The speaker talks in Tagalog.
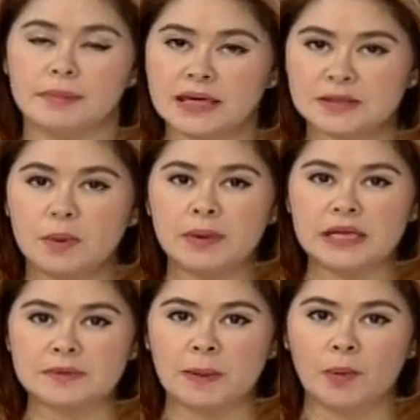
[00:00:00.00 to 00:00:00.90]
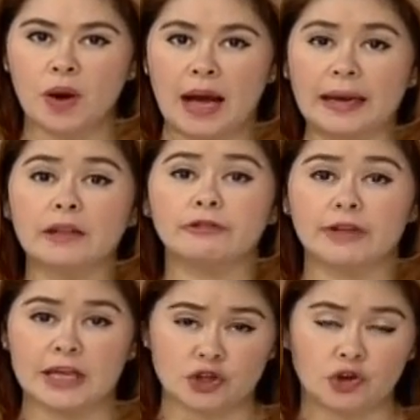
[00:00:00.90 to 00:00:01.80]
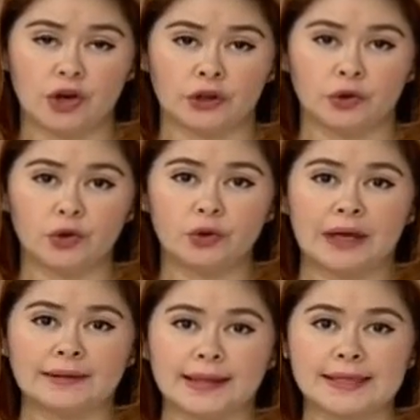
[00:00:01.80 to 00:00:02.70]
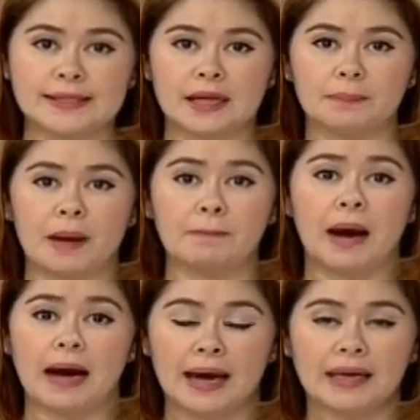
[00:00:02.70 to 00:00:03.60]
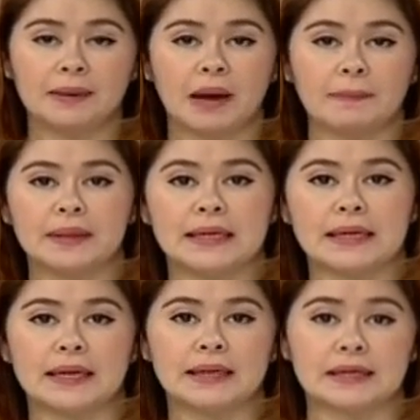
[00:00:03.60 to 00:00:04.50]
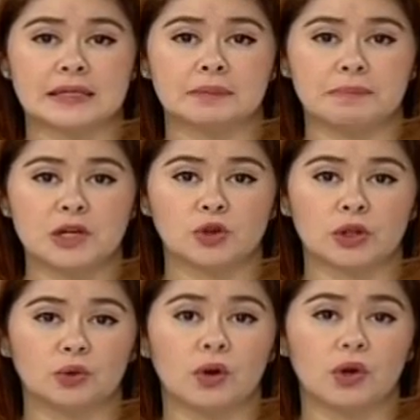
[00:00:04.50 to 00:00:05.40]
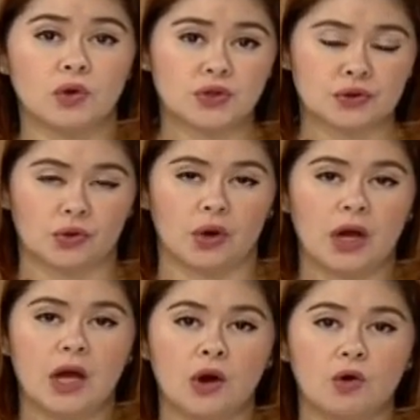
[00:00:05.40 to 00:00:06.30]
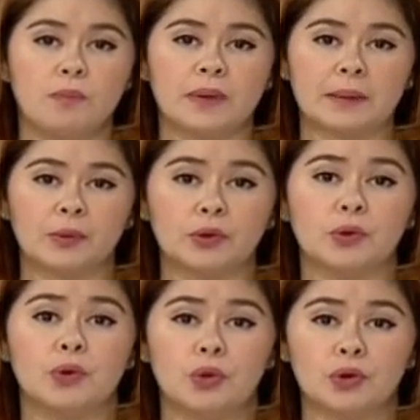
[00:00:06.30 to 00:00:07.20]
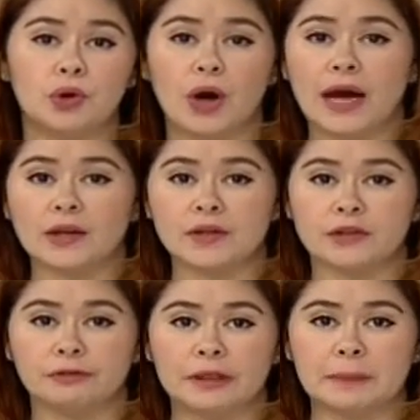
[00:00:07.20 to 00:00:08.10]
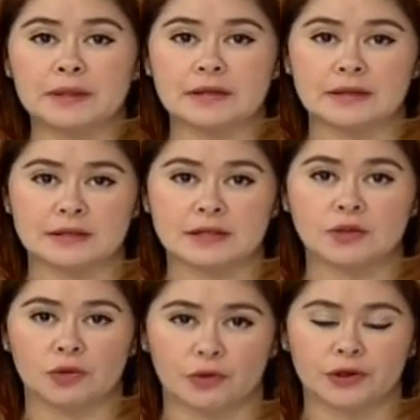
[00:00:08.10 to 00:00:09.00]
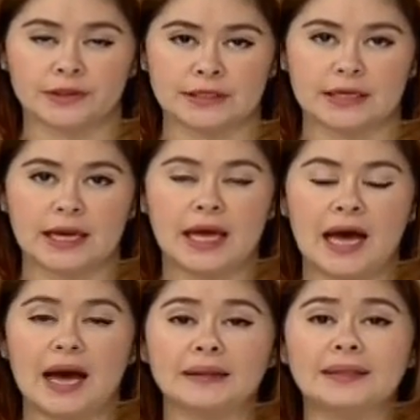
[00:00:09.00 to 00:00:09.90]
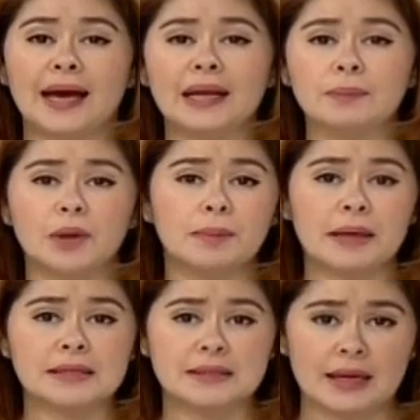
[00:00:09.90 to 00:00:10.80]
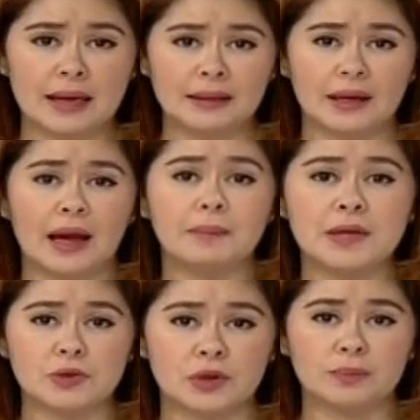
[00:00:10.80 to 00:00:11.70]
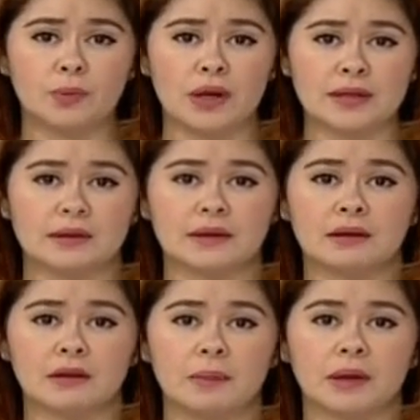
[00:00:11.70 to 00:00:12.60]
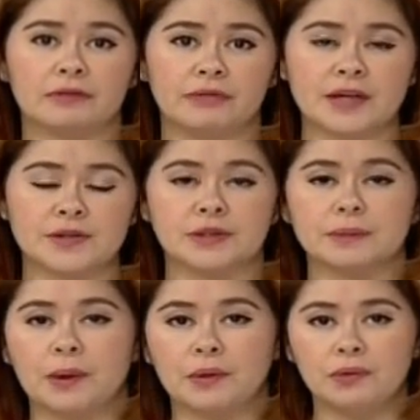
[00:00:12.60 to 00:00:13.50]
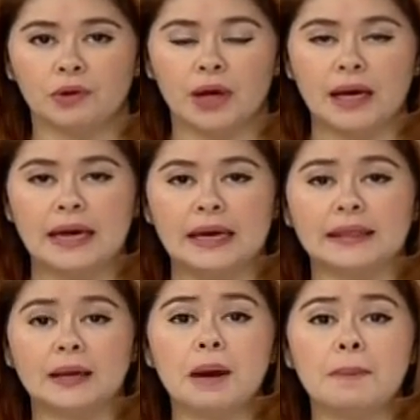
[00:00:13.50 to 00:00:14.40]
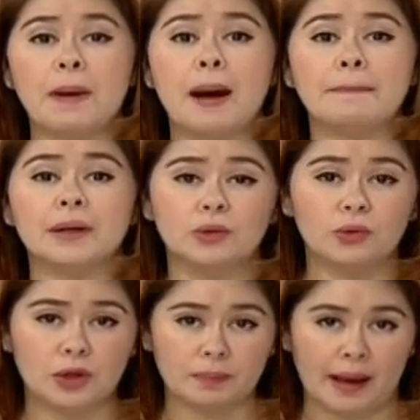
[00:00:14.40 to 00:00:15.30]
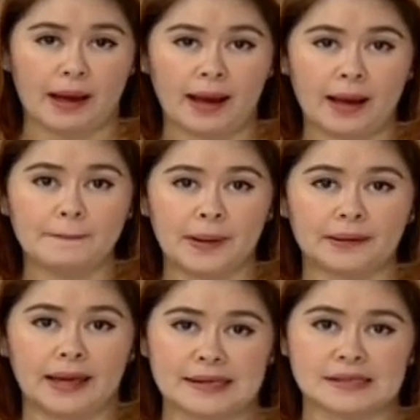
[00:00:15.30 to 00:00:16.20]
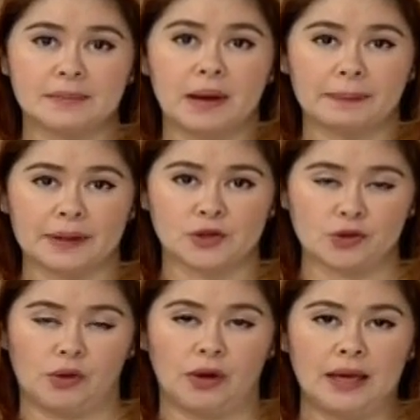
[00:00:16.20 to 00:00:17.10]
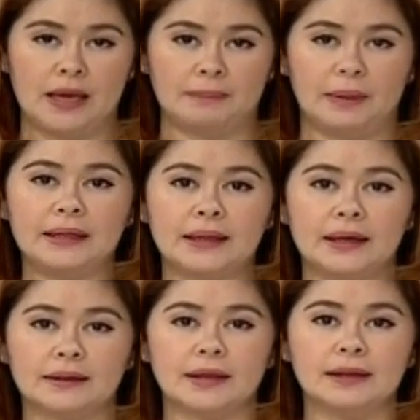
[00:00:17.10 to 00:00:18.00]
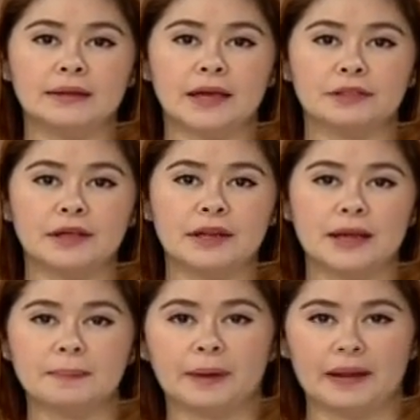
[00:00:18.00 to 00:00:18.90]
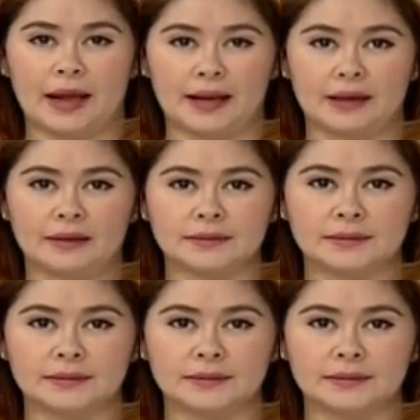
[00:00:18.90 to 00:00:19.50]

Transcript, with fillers: Mas bumilis pa po ang inflation o yung antas ng pagmahal ng mga bilihin at serbisyo nitong Agosto kumpara po noong Hulyo ayon sa Philippine Statistics Authority. At dahil Burmans na, nag-abiso rin po ang isang economic advisor ng Pangulo na magpapatuloy pa ang pagtaas ng mga presyo. Balitang hatid ni Athena Imperial.